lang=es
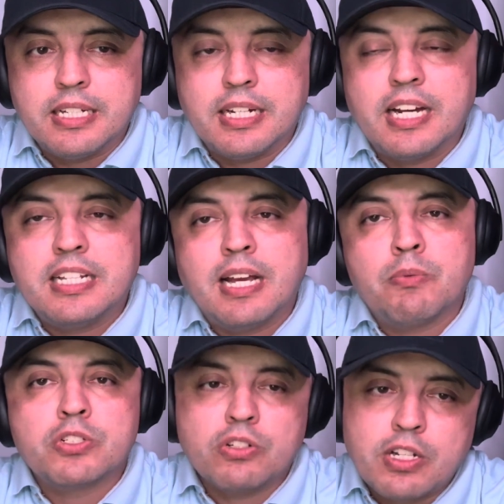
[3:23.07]
hay
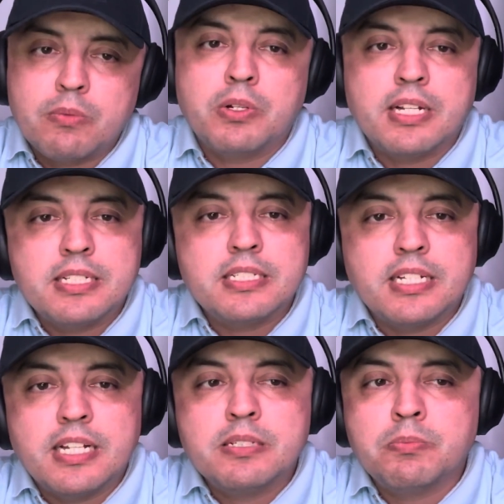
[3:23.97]
digamos que otras buenas
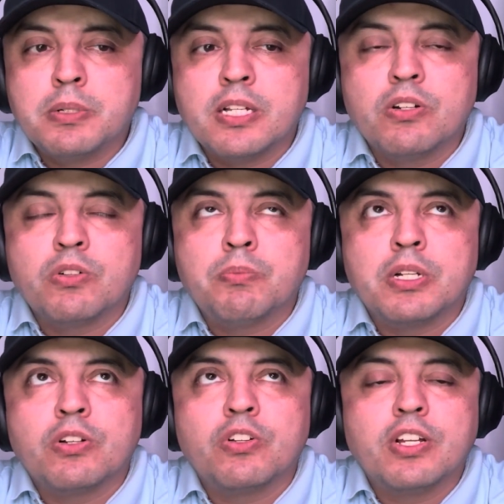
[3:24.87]
escenas, pero,
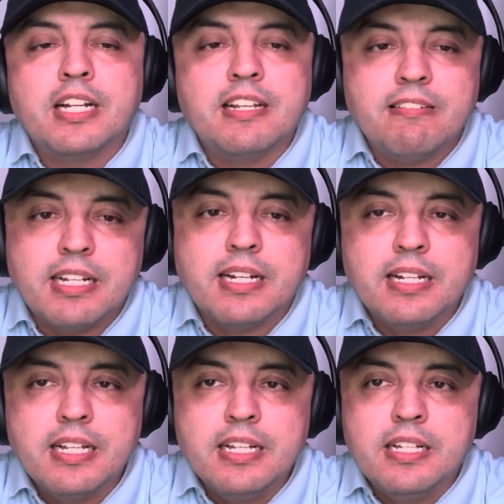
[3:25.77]
pero no del nivel
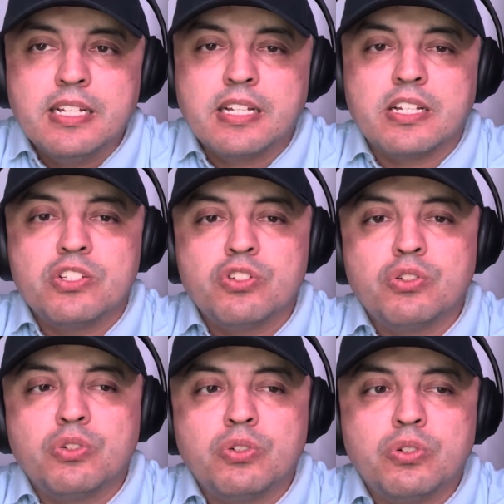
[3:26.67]
que
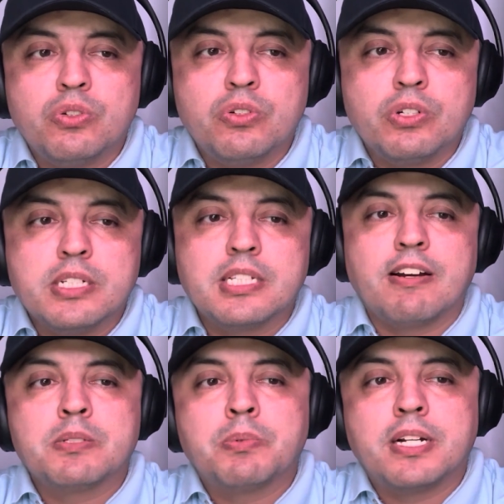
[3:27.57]
yo
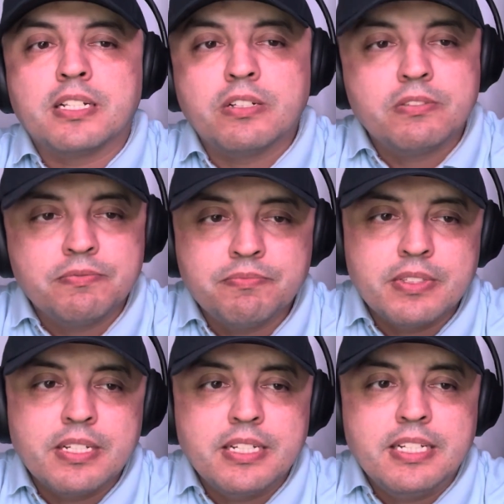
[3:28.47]
estaba esperando.
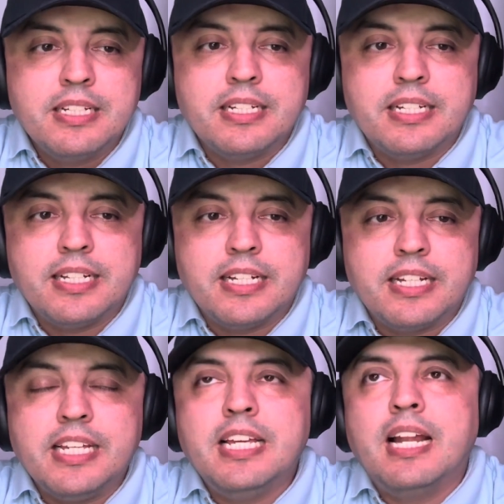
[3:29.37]

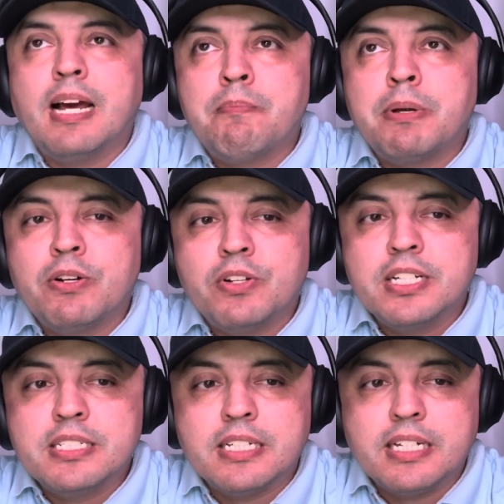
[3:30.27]
y la peor
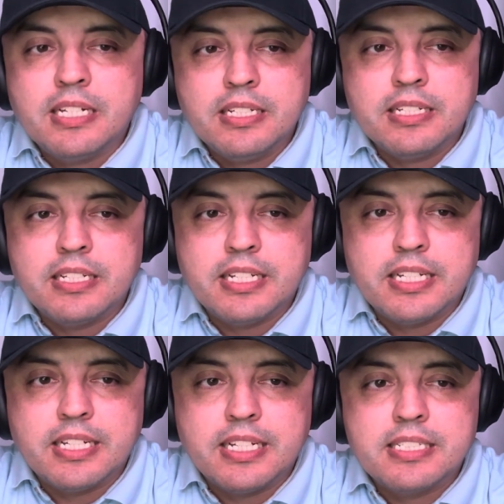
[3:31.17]
escena
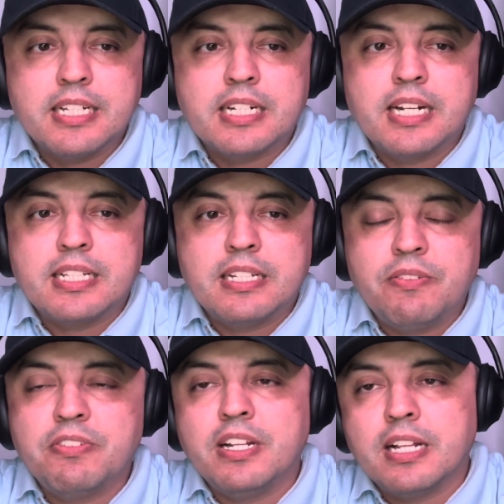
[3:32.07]
eh, es cerca del
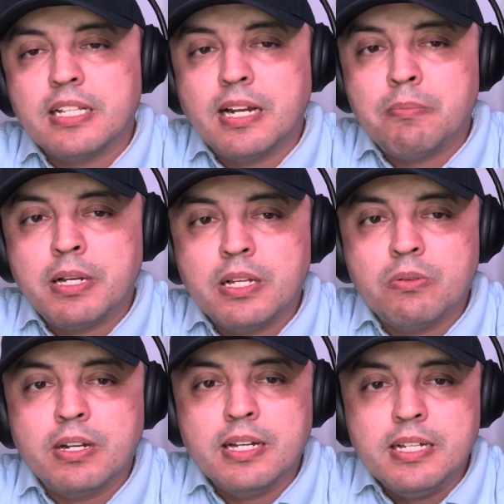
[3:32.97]
final de la
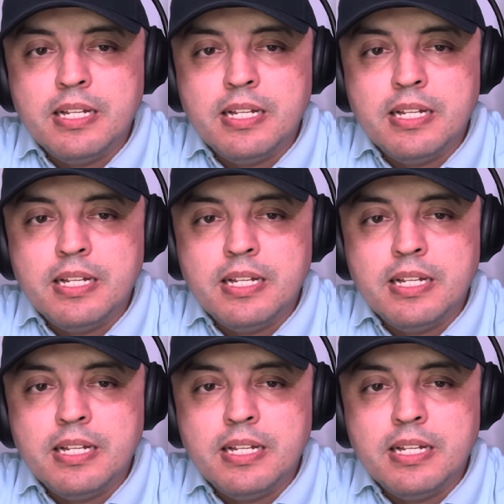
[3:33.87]
película,